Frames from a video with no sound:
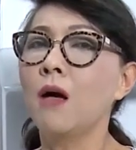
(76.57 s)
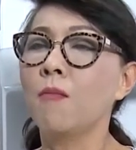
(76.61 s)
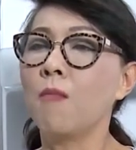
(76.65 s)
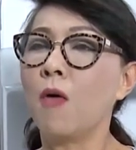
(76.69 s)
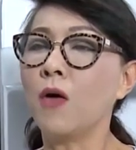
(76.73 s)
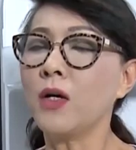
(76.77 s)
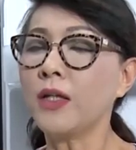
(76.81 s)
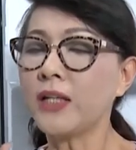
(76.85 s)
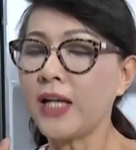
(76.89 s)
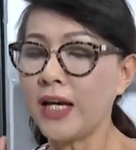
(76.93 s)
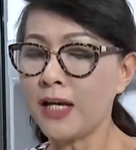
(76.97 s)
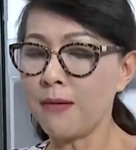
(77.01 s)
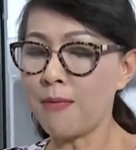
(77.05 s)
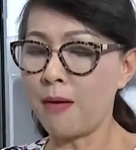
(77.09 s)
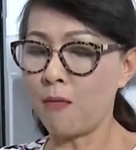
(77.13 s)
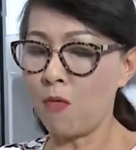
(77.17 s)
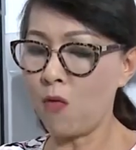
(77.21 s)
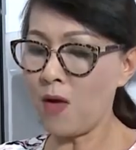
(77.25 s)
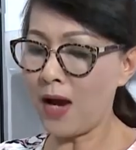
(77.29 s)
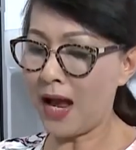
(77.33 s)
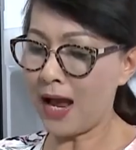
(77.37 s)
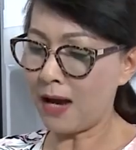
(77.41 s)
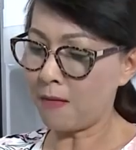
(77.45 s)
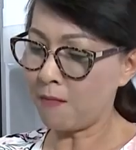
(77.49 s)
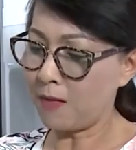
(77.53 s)
Mỗi khi mà
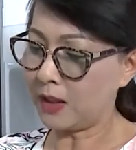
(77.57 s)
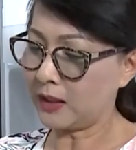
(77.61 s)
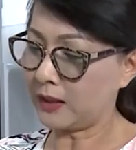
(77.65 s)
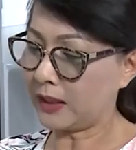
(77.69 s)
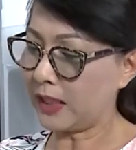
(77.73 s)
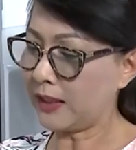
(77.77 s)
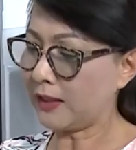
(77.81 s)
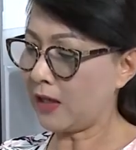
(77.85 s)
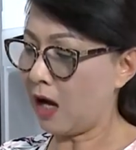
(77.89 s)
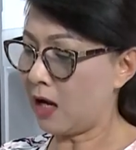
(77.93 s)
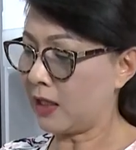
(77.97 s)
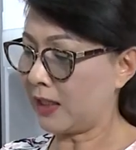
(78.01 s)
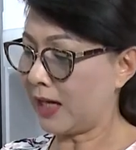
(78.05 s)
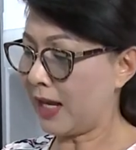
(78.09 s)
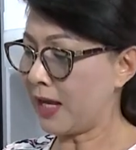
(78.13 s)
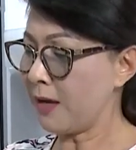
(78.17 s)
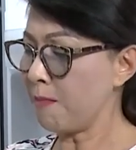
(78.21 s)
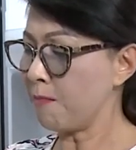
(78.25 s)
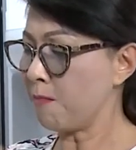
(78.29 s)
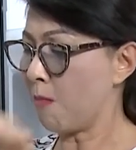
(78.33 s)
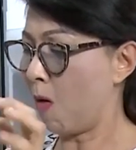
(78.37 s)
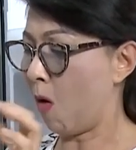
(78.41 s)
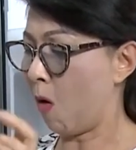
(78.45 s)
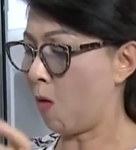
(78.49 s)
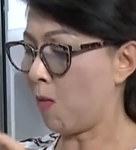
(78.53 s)
muốn ăn mình chỉ cần lấy
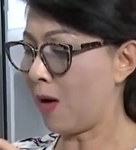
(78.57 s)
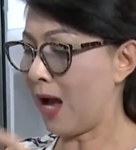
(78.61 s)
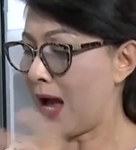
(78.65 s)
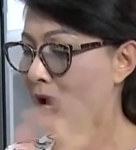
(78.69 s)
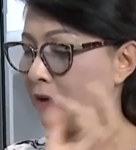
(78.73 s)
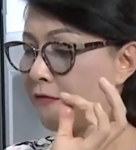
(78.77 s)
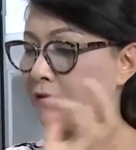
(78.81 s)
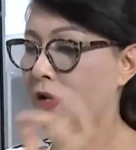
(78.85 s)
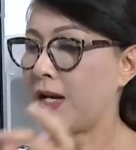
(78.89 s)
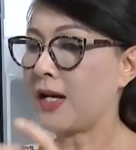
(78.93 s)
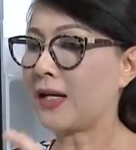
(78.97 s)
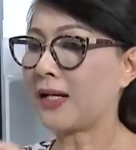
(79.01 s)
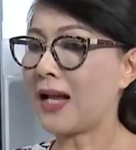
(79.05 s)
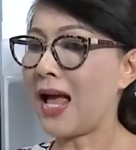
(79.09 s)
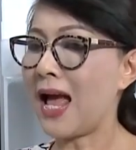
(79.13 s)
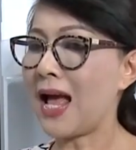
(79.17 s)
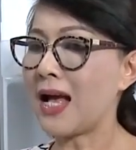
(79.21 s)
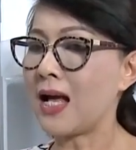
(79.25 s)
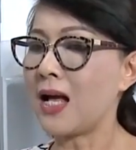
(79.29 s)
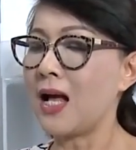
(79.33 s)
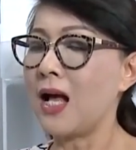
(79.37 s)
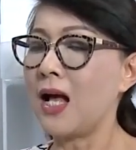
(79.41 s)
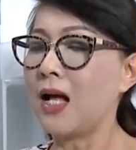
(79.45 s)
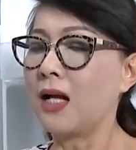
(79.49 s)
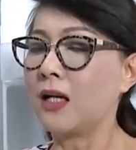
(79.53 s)
một hai viên
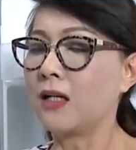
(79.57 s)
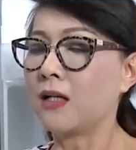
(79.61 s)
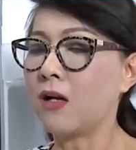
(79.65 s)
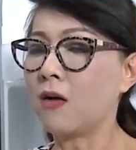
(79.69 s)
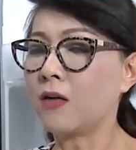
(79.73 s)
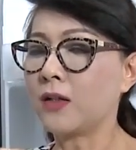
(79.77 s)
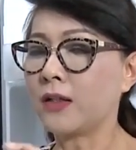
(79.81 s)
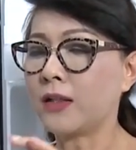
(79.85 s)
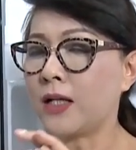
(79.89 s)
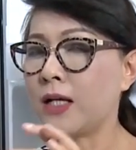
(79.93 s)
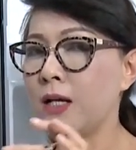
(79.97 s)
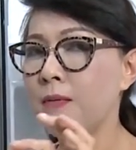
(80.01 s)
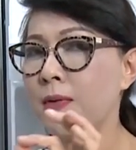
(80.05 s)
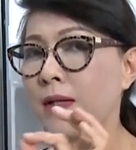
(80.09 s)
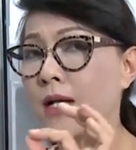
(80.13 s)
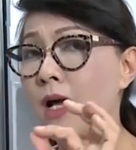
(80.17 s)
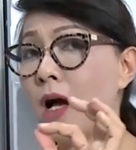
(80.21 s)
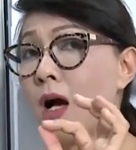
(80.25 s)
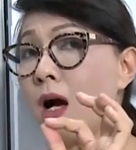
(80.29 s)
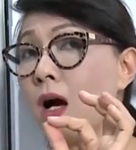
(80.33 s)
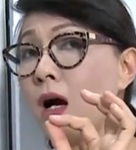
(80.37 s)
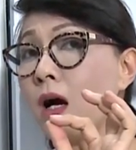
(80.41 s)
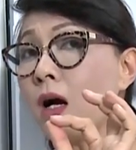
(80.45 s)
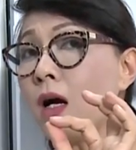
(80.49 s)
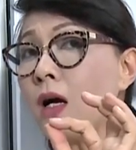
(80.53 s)
ra, rồi khi mà nó
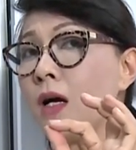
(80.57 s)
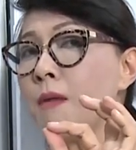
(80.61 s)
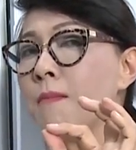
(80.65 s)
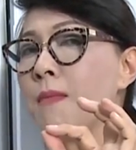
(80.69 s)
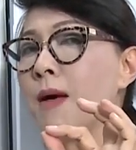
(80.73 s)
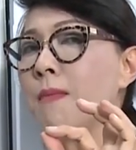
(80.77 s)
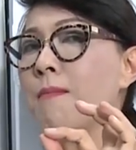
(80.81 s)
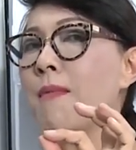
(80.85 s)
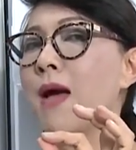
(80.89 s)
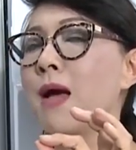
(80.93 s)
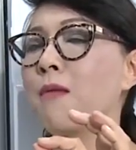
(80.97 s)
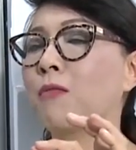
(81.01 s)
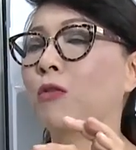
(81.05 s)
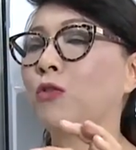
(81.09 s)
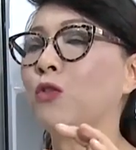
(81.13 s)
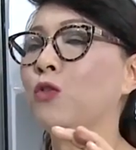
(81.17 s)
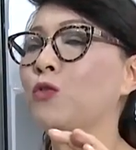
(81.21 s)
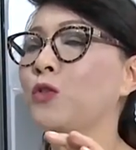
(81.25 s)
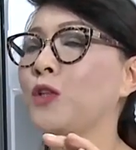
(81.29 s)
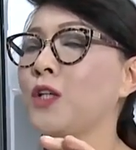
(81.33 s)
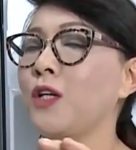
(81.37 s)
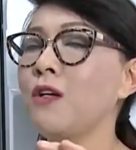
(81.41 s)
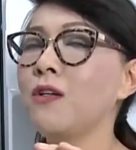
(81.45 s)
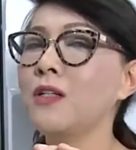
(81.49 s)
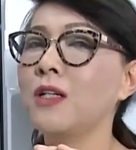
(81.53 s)
hơi mềm mềm một
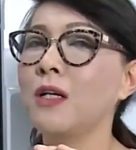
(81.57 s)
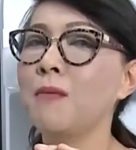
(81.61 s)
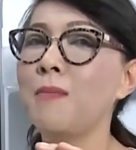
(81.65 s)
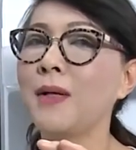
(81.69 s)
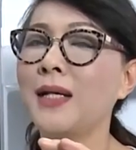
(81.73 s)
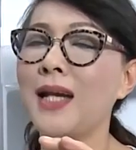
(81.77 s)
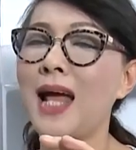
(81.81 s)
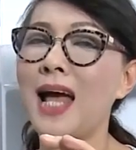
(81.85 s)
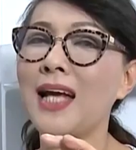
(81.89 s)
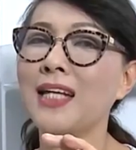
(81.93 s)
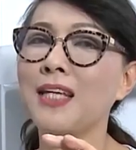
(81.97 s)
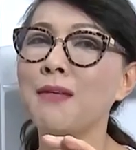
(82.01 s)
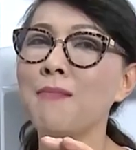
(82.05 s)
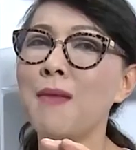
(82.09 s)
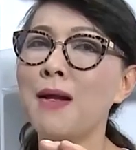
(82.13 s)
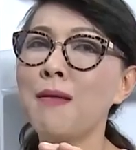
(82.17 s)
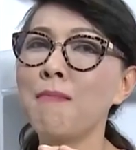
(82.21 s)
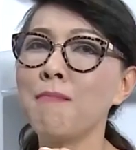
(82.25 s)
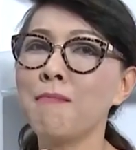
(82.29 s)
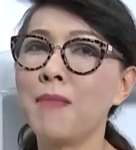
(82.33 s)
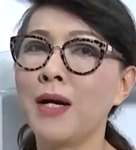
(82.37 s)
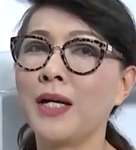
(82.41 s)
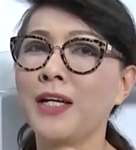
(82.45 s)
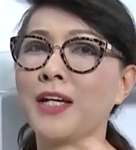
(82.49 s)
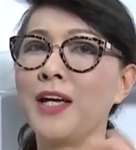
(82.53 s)
chút xíu nữa mình ăn với
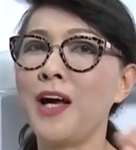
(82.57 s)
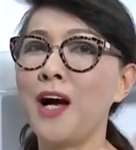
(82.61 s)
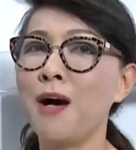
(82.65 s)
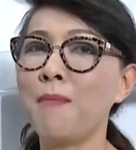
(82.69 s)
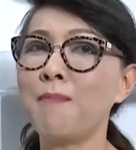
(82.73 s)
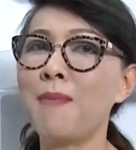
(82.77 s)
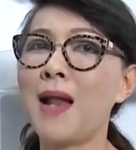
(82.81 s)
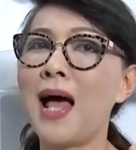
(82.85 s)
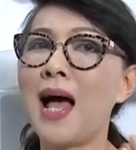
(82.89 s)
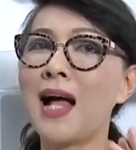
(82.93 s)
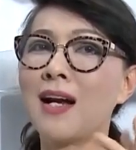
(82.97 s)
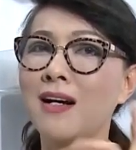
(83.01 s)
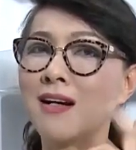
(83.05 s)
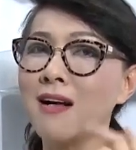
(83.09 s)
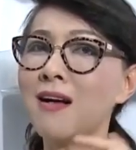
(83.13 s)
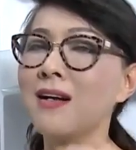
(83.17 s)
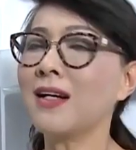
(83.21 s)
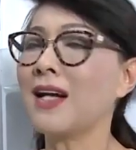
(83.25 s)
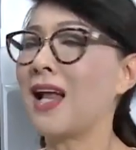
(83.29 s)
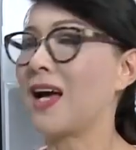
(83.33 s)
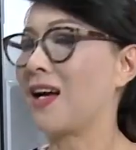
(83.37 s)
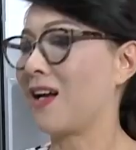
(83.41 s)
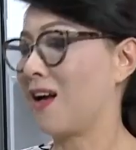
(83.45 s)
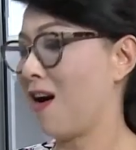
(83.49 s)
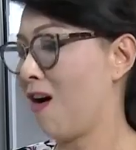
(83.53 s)
bánh mì, với ốp la
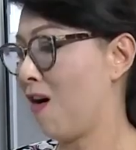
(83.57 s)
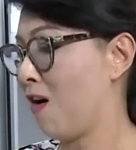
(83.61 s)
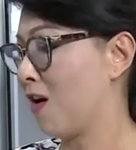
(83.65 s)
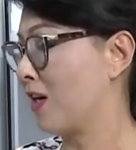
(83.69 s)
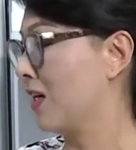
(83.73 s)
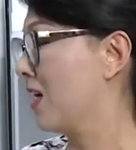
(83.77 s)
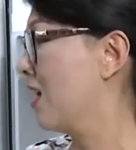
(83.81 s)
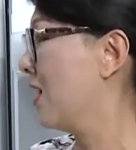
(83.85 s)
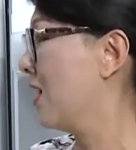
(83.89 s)
rất là ngon.